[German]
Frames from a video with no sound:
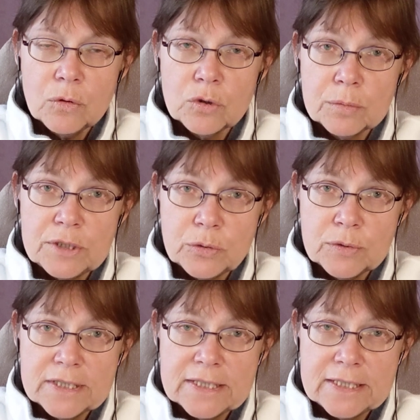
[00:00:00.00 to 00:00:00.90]
und um die
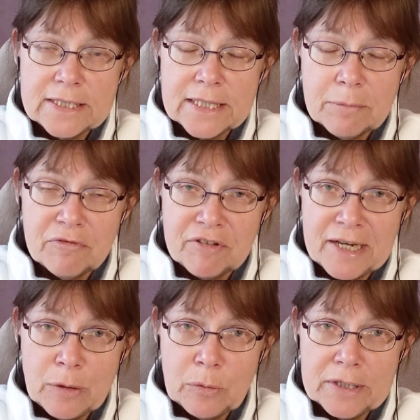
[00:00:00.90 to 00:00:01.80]
unsinnigen
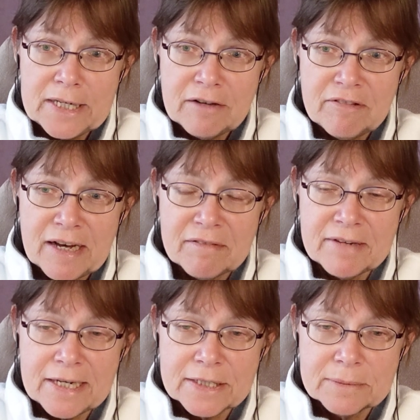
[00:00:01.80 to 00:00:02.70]
Empfehlungen der
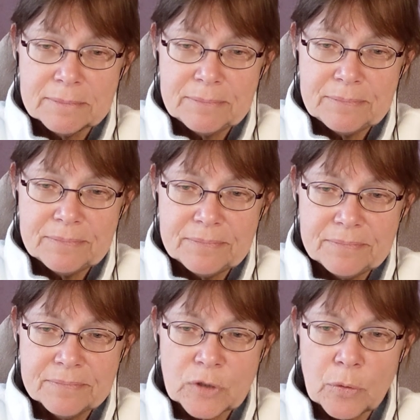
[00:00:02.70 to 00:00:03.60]
Fachwelt.
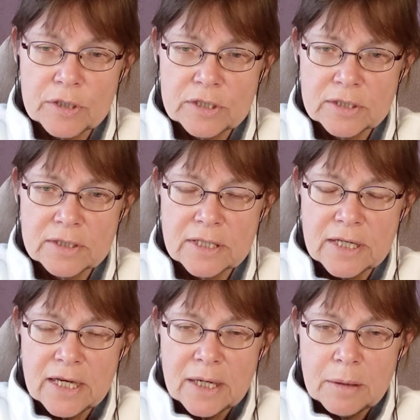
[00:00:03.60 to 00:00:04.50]
Heute
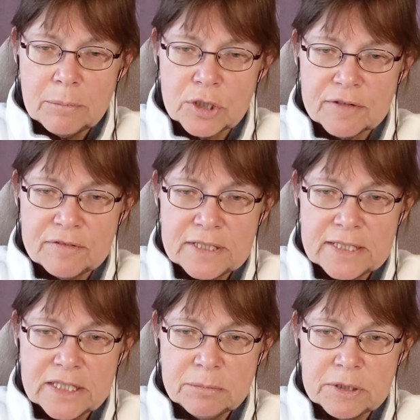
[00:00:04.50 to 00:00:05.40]

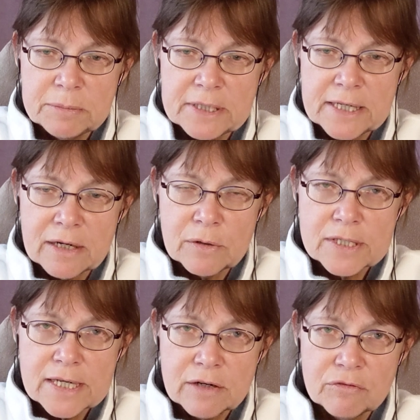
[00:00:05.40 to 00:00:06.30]
beschäftige ich mich mit den
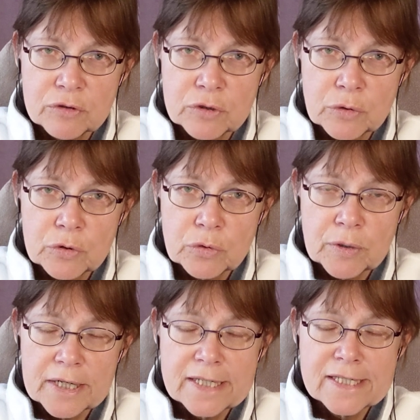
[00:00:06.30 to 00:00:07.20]
Aussagen von
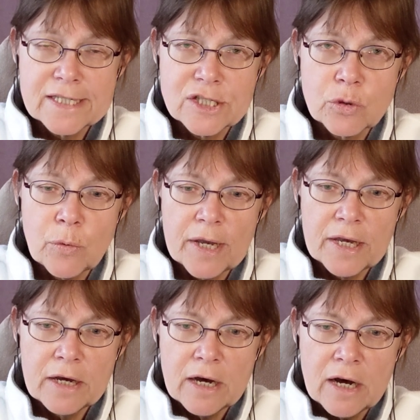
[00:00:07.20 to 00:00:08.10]
Dr.
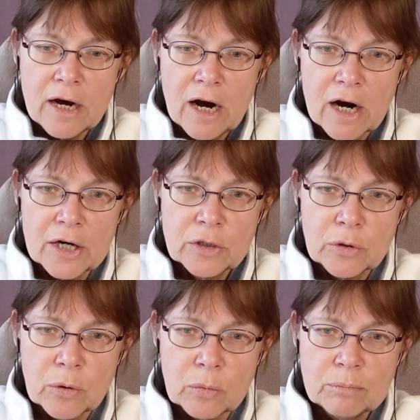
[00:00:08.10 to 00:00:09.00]
Zoe
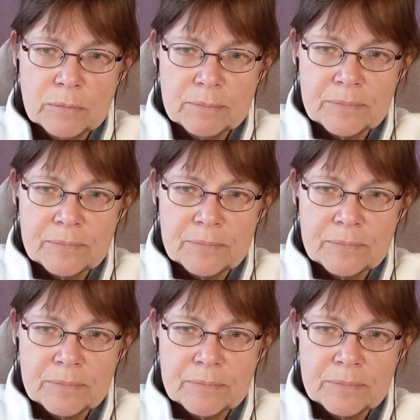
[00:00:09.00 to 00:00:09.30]
Harcombe,